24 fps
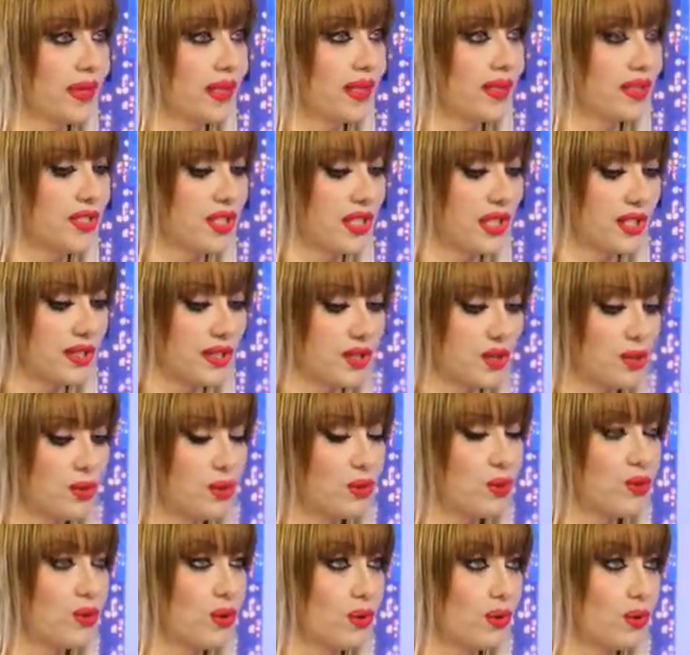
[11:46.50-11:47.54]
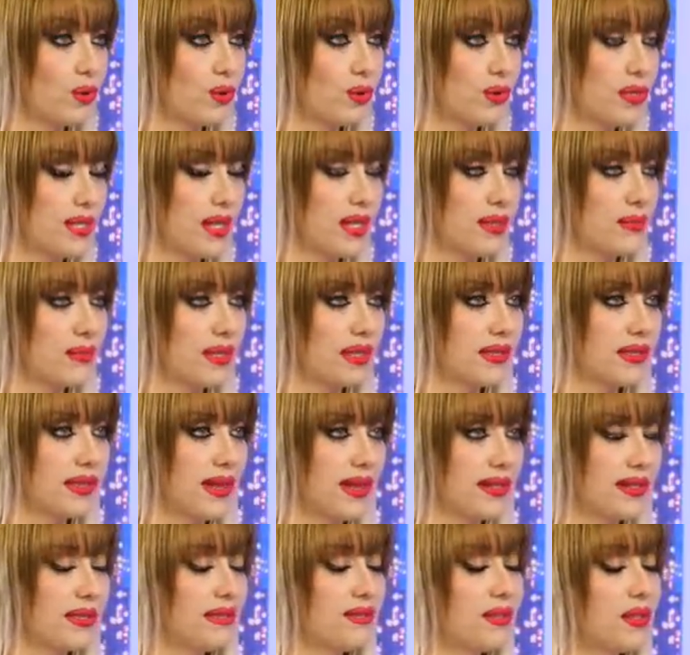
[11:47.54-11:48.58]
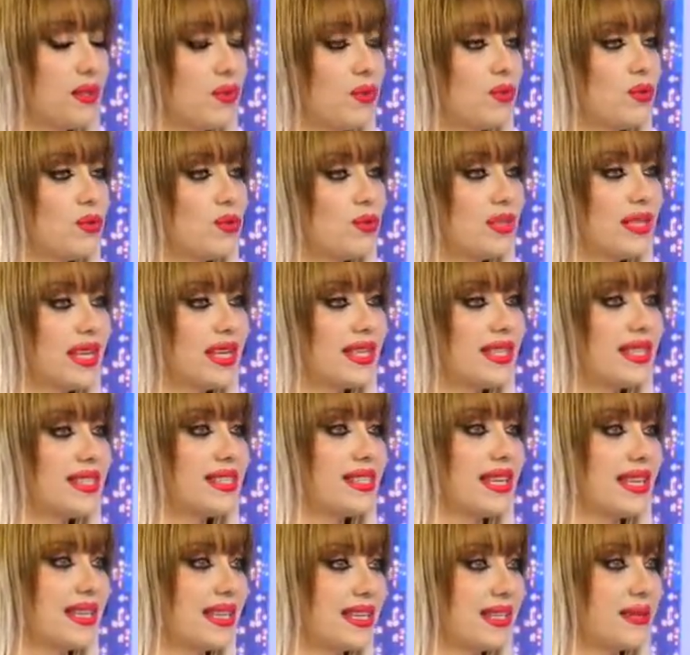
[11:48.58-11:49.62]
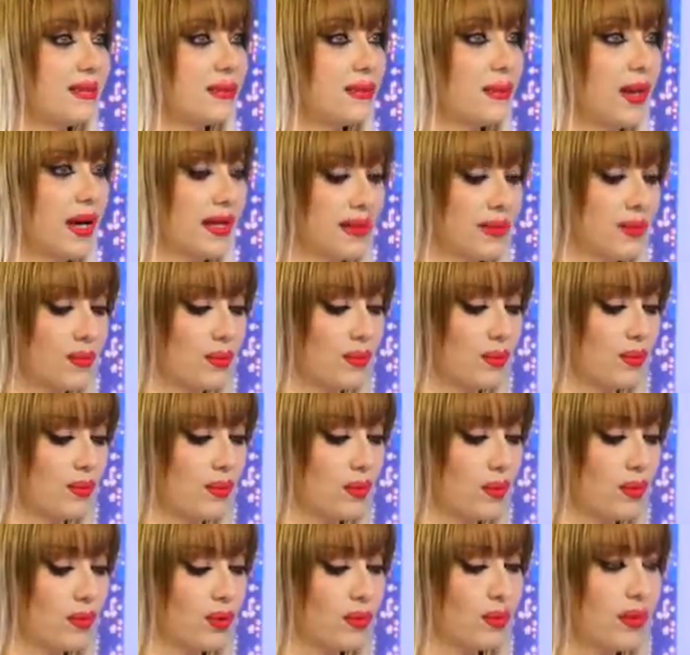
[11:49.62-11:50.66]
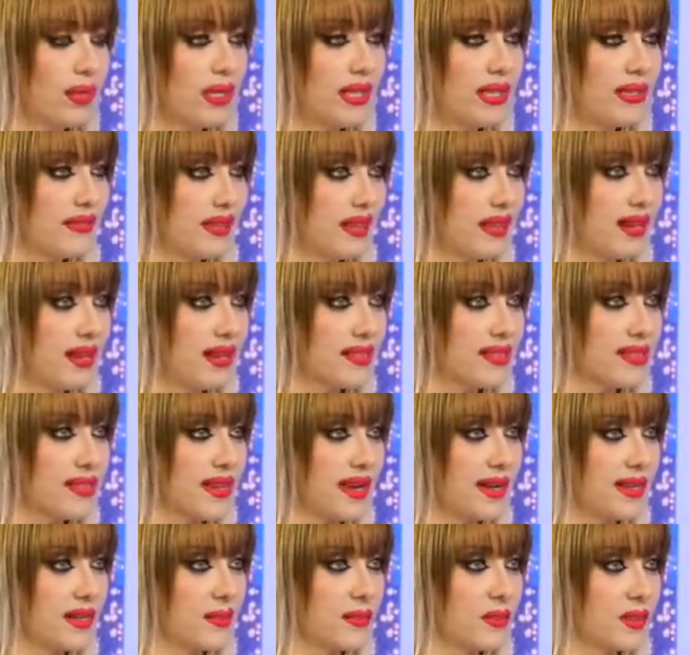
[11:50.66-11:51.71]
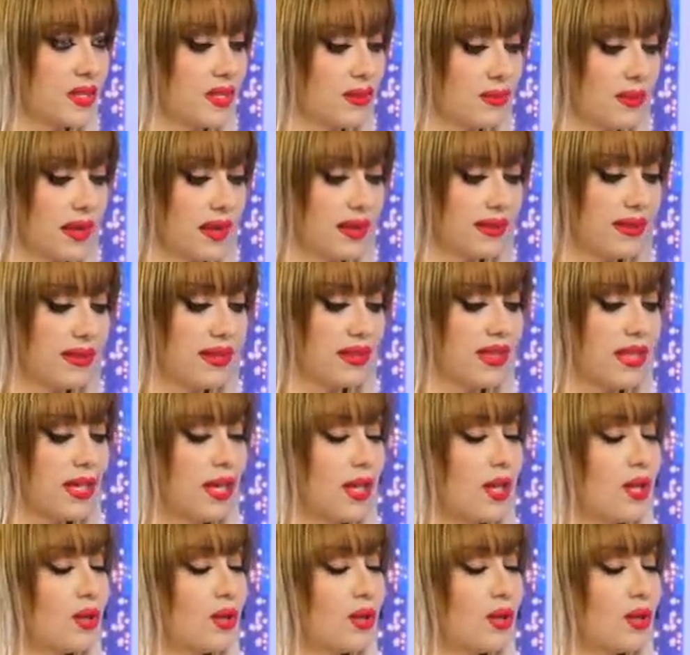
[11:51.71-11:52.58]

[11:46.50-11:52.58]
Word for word: açığa çıkıyor. Çok yüksek miktarda ve üst düzeyde zehirli bir madde plütonyum ve kanser yapıcı bir madde.